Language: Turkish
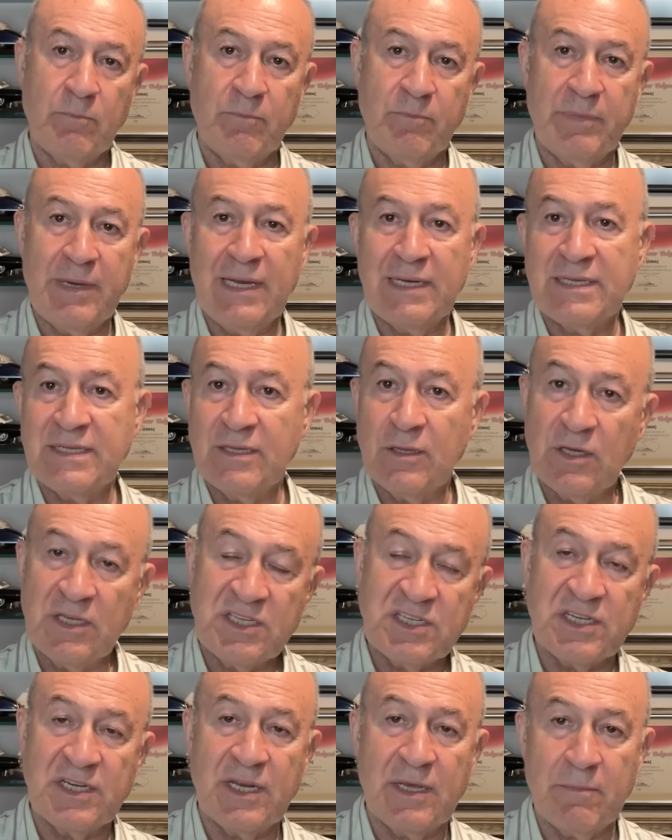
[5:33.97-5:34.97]
belki de
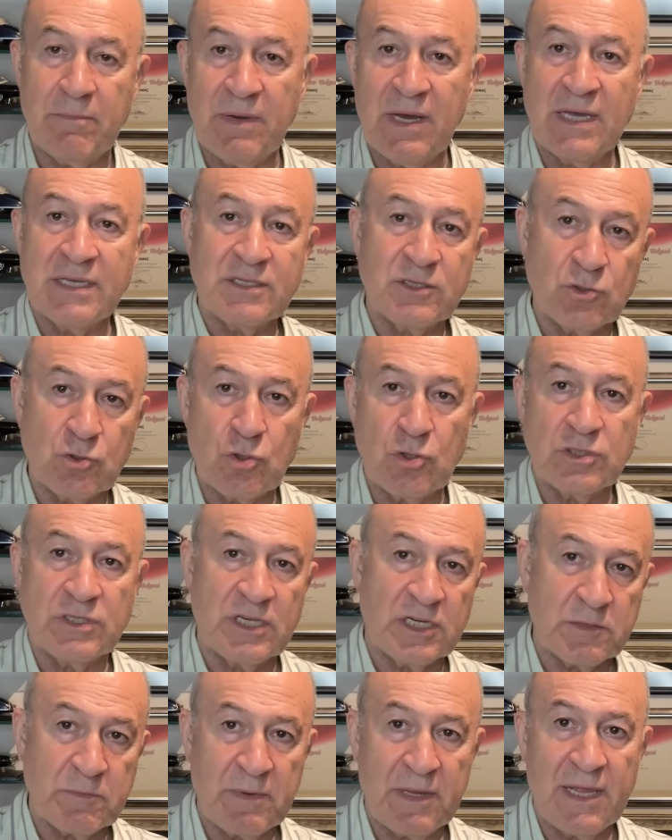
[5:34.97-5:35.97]
içine bazı
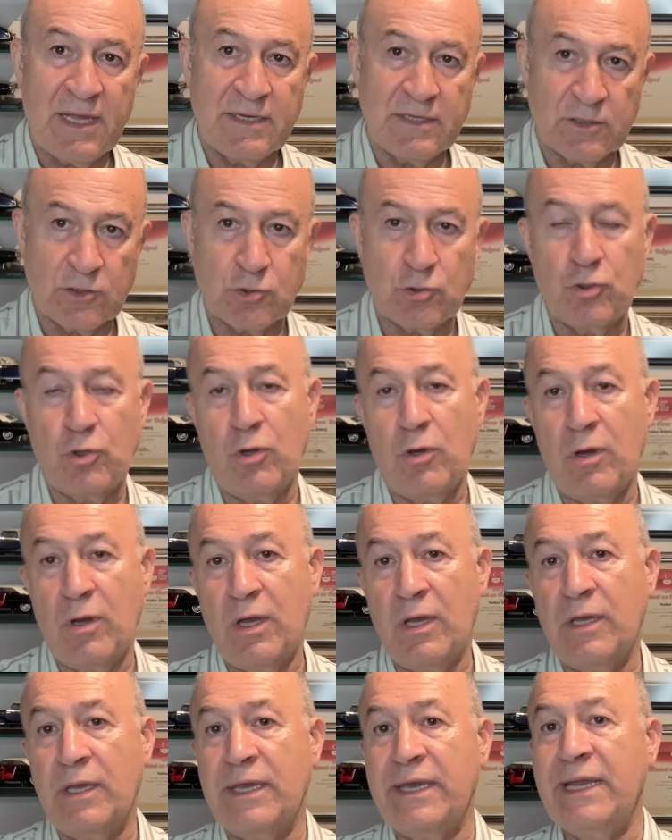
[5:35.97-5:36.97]
sözleşmeler yazılıyor
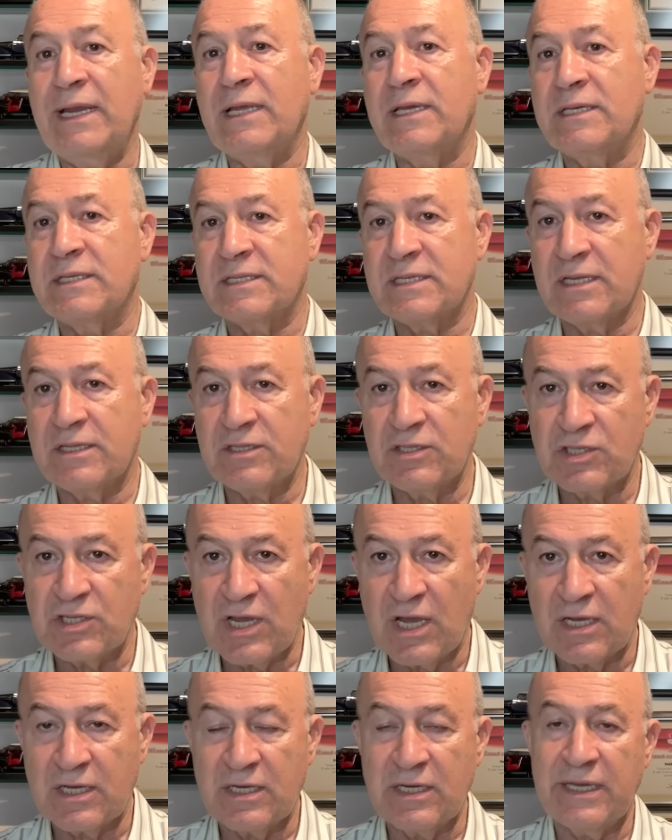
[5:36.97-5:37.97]
İlk satış
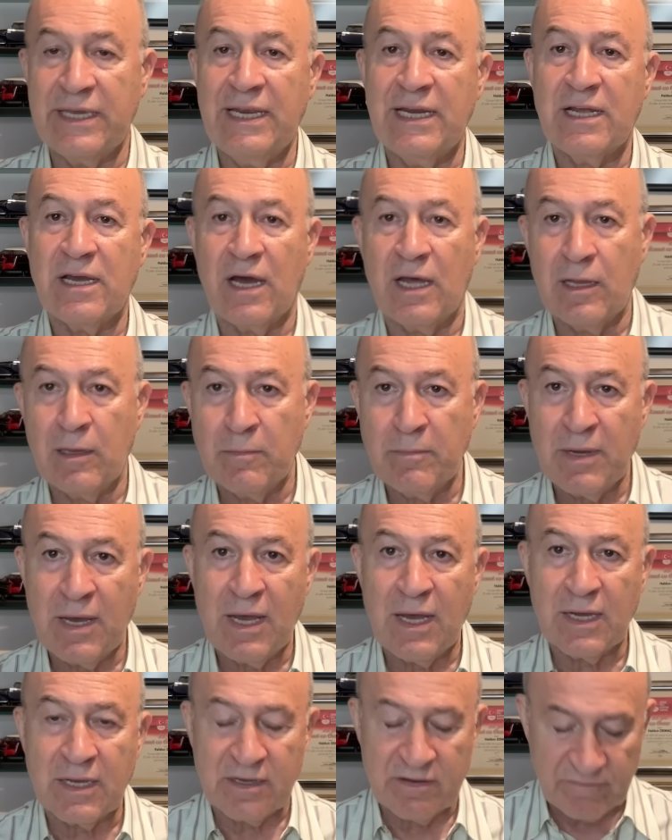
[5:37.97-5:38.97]
hakkı, ilk alma
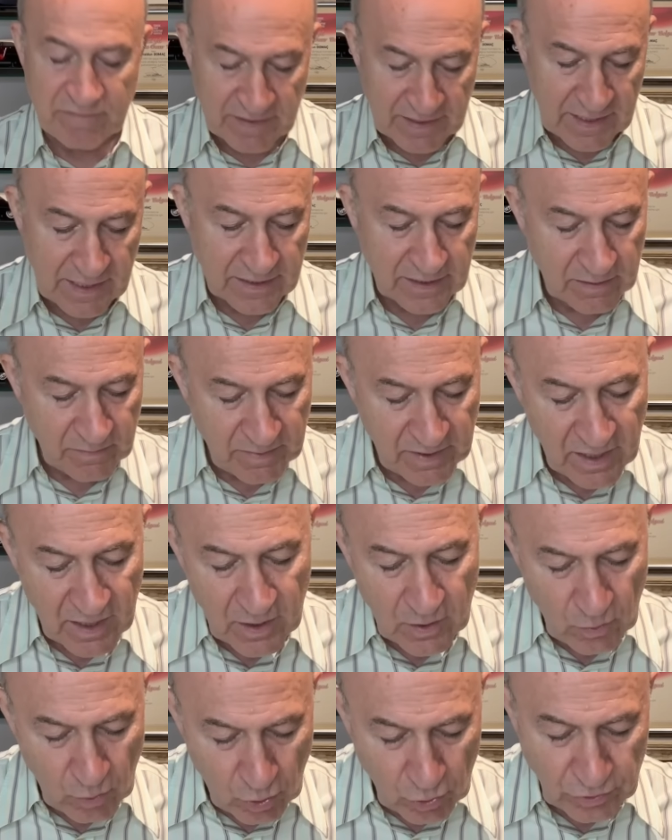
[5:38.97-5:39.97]
hakkı falan gibi
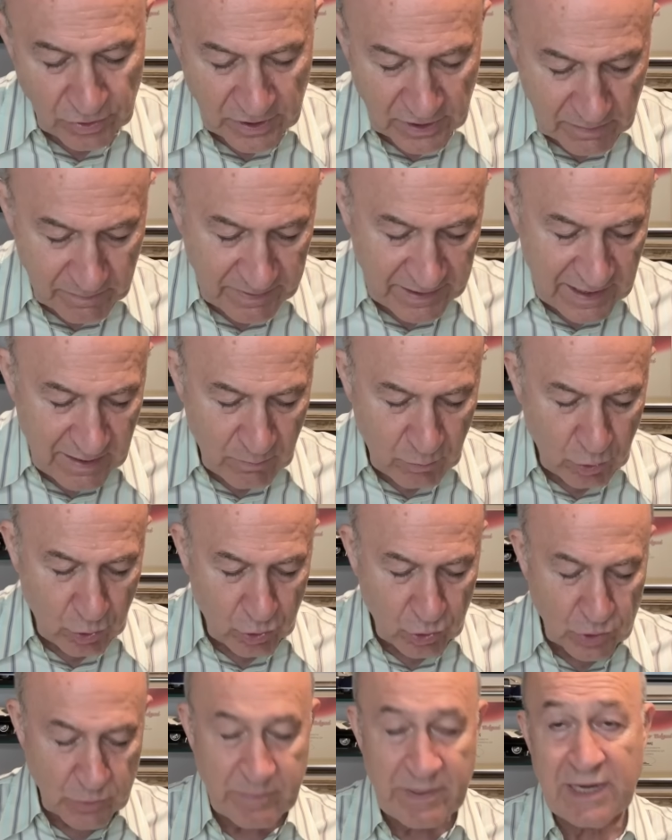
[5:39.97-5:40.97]
onları
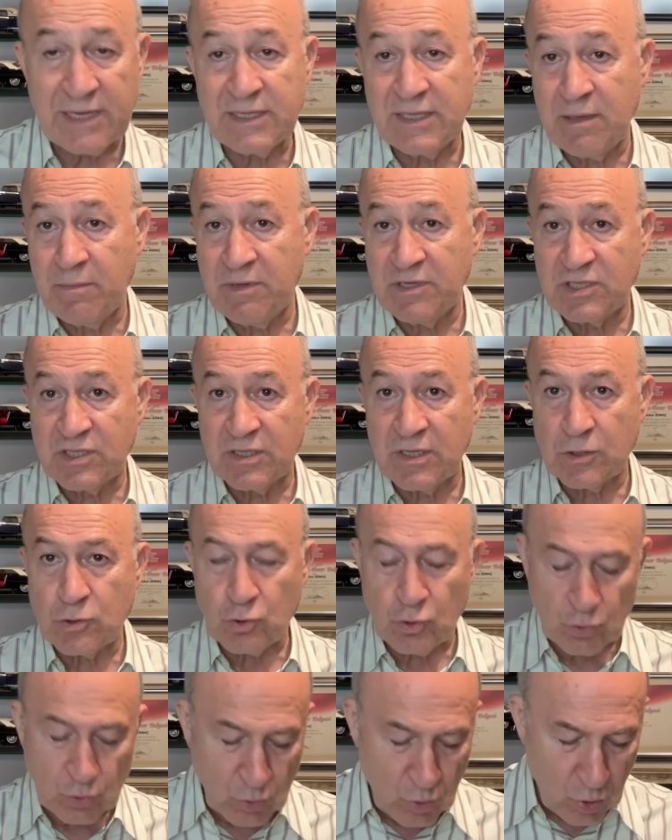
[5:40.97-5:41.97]
bilemiyoruz. Belki de Beşiktaş
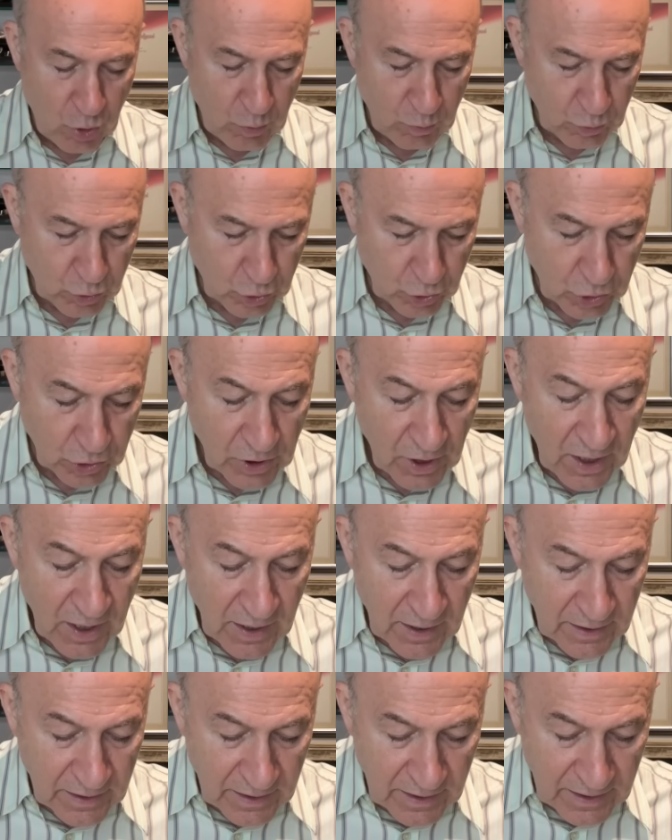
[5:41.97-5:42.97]
onu koymuştur.
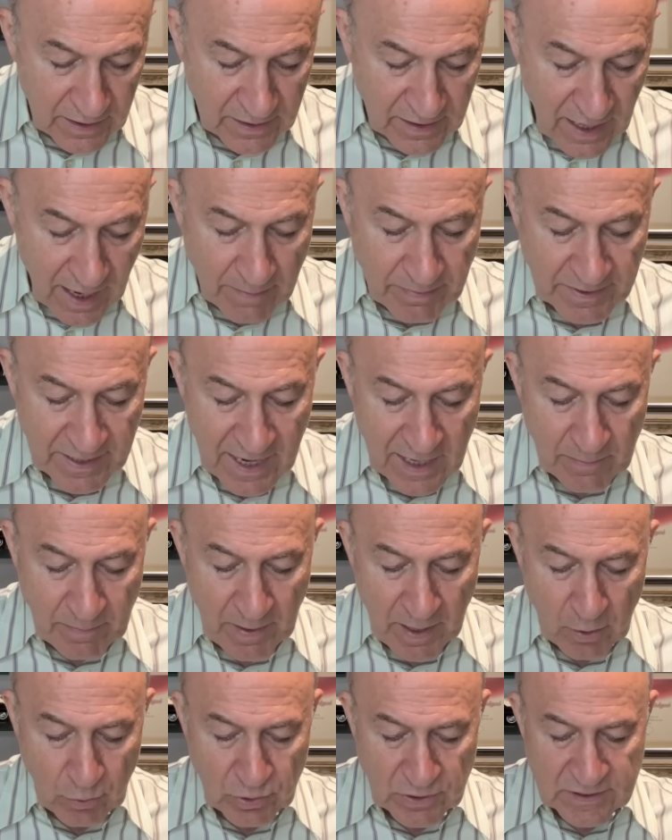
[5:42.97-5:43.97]
E, Gabriel
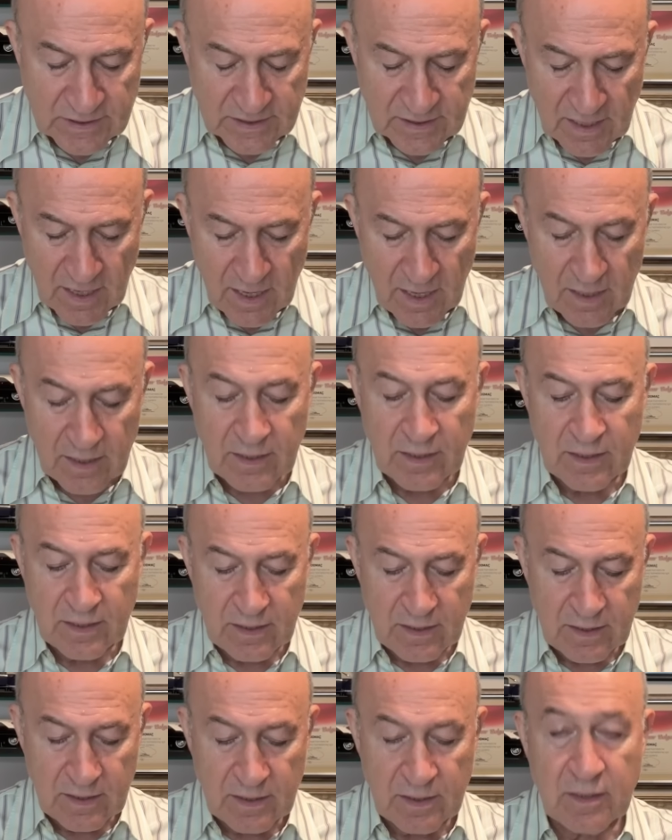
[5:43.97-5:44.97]
Paulista
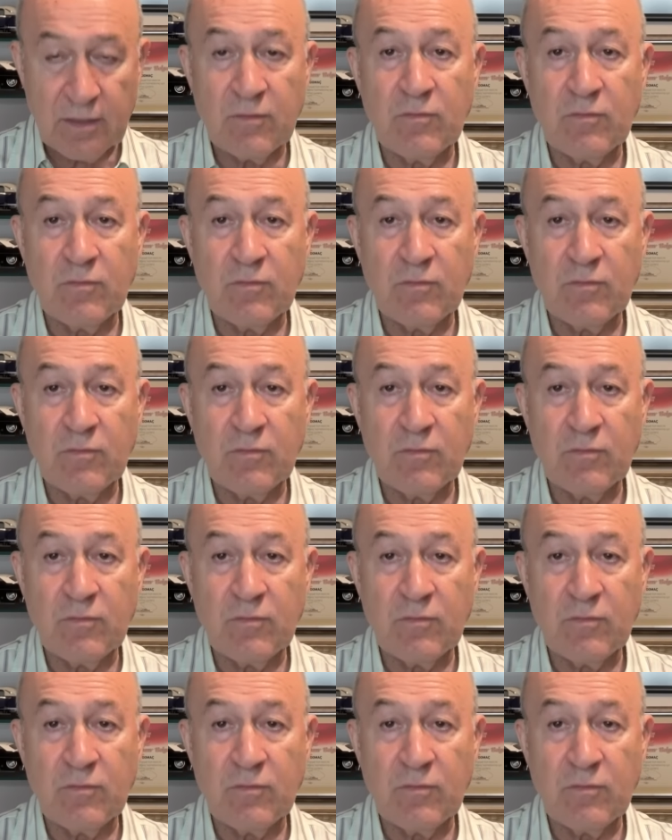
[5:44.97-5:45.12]
e,